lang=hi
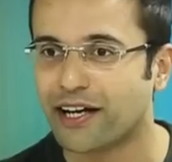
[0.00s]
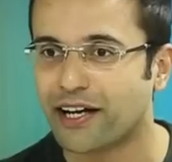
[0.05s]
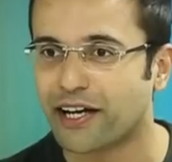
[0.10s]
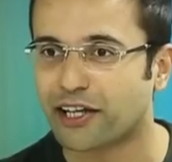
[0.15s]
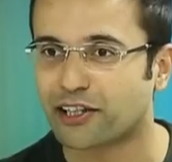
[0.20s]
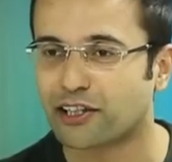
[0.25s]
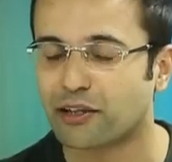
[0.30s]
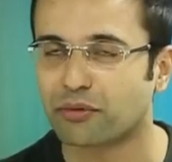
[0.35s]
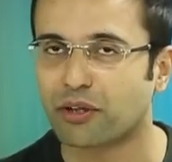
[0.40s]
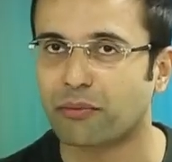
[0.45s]

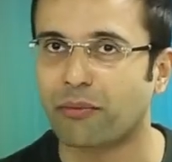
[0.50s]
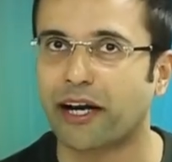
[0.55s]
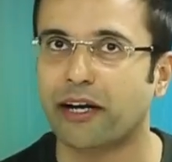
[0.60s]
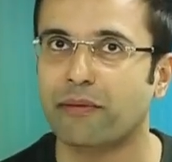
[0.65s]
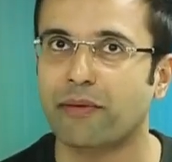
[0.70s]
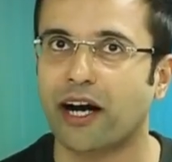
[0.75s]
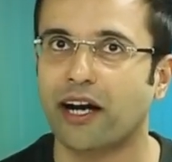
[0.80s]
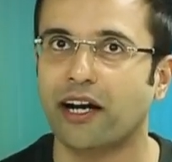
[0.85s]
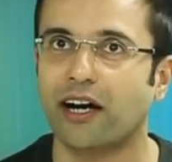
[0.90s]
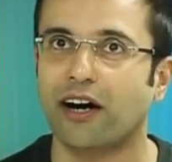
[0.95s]
एकदम से माइंड
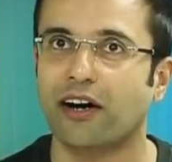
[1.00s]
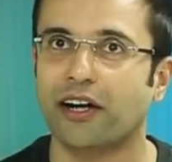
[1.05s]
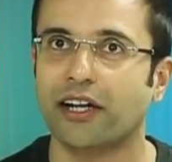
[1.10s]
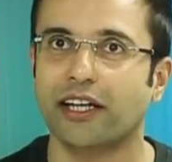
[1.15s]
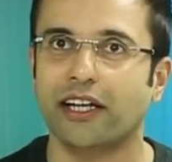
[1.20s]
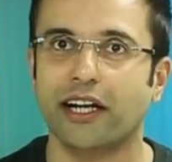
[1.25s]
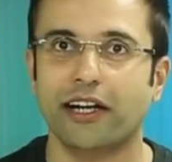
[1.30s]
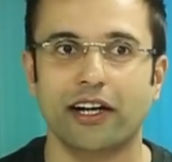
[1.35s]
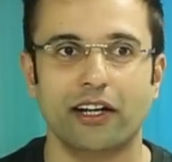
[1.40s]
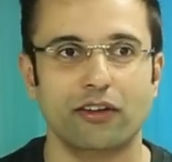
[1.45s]
में आया अरे
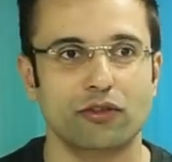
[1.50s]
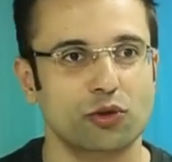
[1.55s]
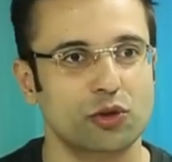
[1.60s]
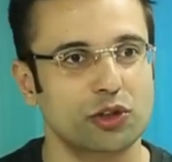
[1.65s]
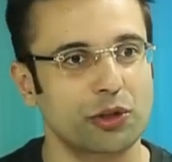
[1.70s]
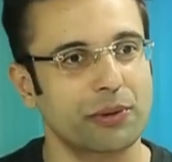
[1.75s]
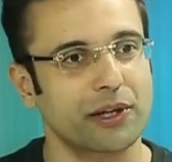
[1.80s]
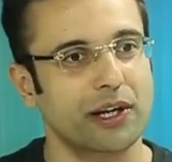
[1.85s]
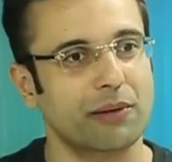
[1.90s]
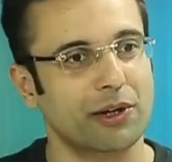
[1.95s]
ये ड्रेस तो
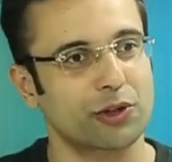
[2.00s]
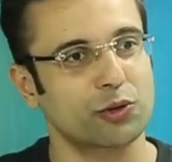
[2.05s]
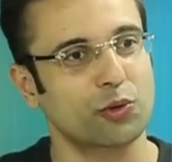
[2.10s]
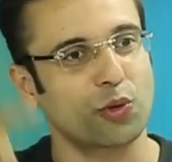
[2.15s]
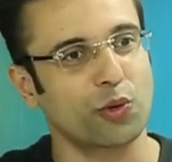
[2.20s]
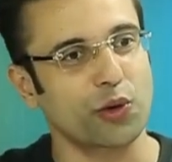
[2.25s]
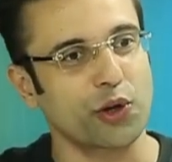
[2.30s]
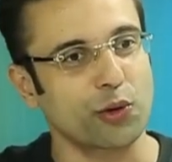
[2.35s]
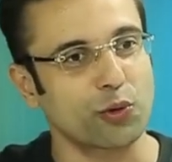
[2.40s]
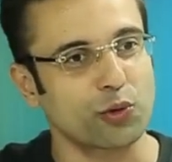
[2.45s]
दीपिका
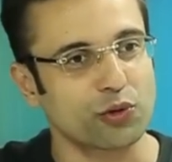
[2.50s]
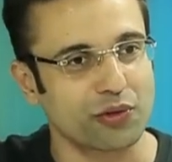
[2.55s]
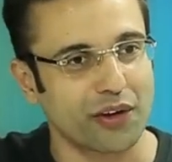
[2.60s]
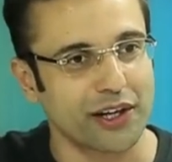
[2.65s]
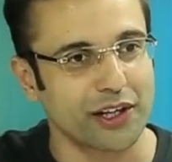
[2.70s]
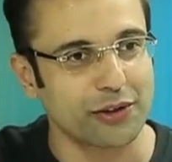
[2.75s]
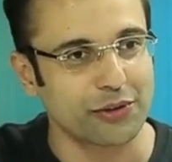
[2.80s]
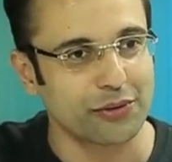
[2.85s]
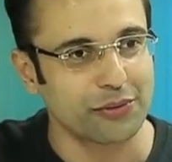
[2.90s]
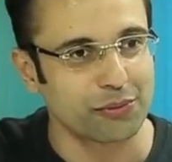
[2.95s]
पादुकोण ने उस
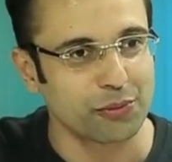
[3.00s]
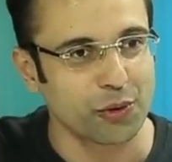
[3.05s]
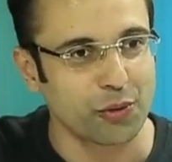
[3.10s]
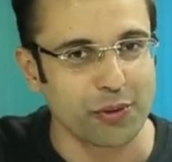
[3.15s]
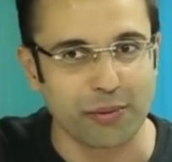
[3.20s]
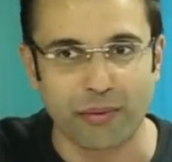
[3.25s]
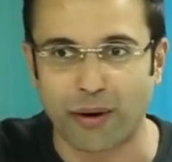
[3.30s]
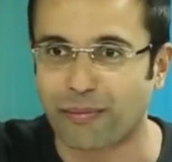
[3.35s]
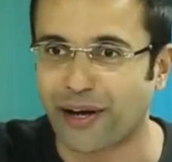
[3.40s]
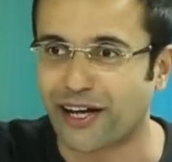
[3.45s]
वाली
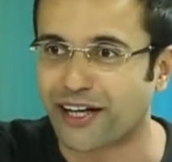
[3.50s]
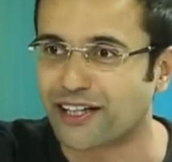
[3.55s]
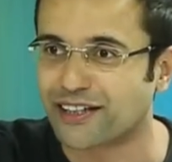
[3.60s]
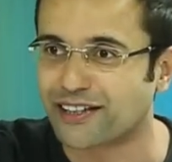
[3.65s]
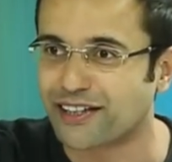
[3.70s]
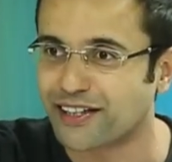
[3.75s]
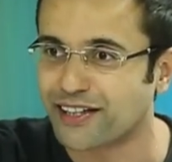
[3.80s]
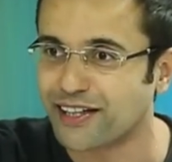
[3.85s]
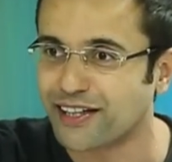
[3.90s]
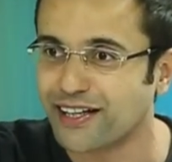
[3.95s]
मूवी में पहनी
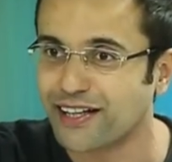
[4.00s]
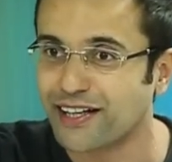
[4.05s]
थी